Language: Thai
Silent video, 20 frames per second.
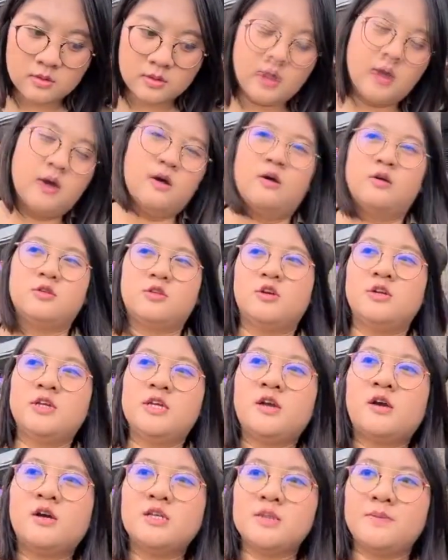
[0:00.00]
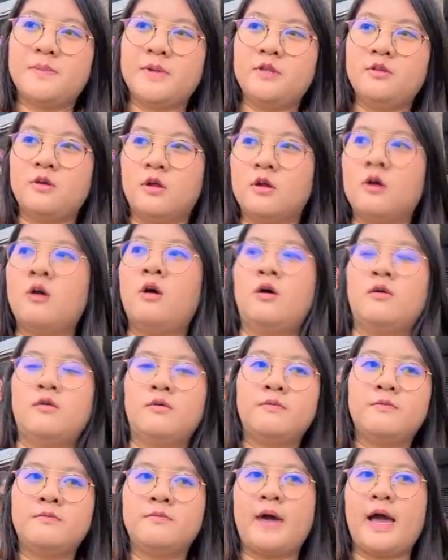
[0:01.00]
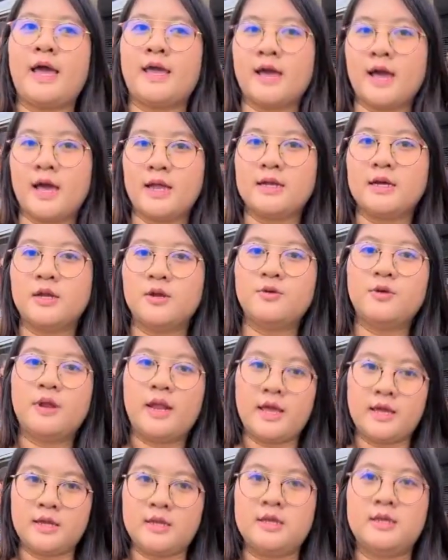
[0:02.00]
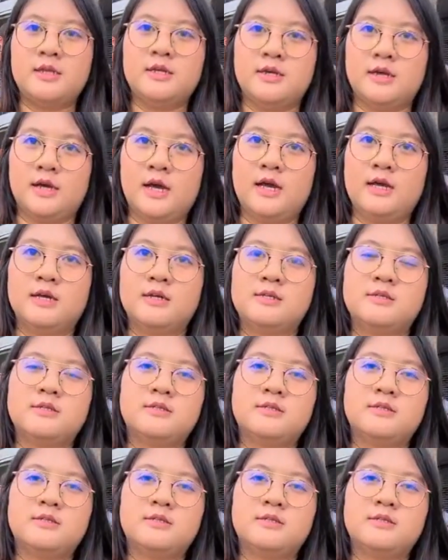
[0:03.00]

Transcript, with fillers: ้ไหมเดี๋ยวตรงนี้ก็จะเป็นส่วนของฝ่ายการเงินดูแลอีกทีหนึ่งค่ะ